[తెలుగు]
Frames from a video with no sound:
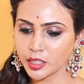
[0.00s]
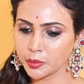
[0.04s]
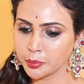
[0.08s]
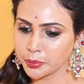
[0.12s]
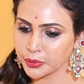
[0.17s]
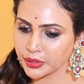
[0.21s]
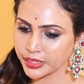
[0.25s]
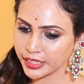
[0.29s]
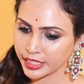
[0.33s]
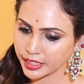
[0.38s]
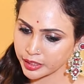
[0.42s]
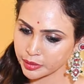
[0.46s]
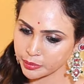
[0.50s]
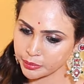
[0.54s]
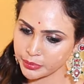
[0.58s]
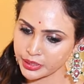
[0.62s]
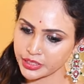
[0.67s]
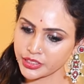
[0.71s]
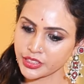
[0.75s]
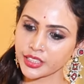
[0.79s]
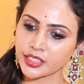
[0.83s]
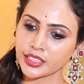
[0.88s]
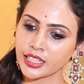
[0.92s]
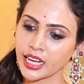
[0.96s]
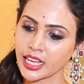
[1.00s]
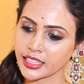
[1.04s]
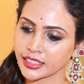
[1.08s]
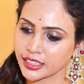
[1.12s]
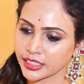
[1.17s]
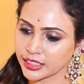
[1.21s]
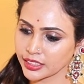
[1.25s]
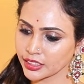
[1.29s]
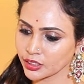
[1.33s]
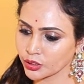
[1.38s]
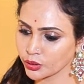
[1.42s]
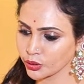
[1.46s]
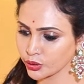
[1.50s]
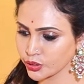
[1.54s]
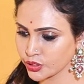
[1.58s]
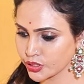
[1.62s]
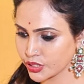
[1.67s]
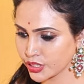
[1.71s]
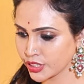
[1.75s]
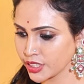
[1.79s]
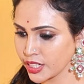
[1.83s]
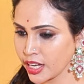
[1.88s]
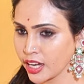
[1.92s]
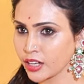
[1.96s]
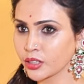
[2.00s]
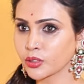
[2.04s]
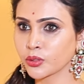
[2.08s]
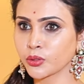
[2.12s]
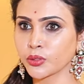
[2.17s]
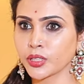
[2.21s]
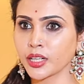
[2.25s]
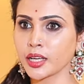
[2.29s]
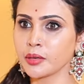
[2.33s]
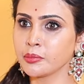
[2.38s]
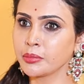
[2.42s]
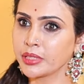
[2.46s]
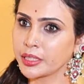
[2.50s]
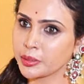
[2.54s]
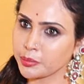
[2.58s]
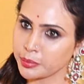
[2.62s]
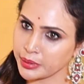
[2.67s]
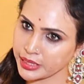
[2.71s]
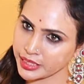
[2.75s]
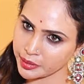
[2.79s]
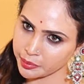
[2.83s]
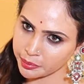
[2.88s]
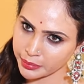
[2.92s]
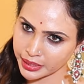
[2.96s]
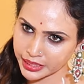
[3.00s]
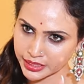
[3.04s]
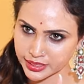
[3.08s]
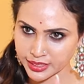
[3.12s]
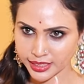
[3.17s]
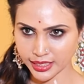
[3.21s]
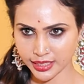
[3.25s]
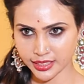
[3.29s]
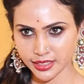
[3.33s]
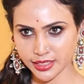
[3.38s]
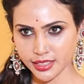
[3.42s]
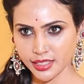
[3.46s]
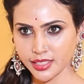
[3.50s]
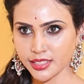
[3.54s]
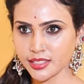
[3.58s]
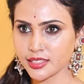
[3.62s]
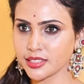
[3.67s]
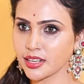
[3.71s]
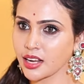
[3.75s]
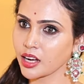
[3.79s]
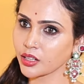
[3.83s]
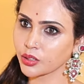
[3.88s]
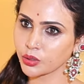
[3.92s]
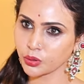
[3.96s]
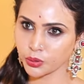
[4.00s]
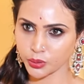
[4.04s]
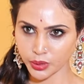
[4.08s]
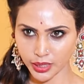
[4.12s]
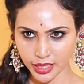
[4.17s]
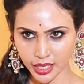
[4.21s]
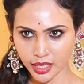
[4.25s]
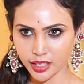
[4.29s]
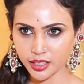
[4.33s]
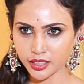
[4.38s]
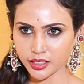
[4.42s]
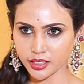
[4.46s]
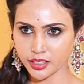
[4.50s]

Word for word: ఇప్పుడు నేను మిషన్ నా దగ్గరకు వచ్చినా కూడా మీరు బిఎంఐ చెక్ చేసినా కూడా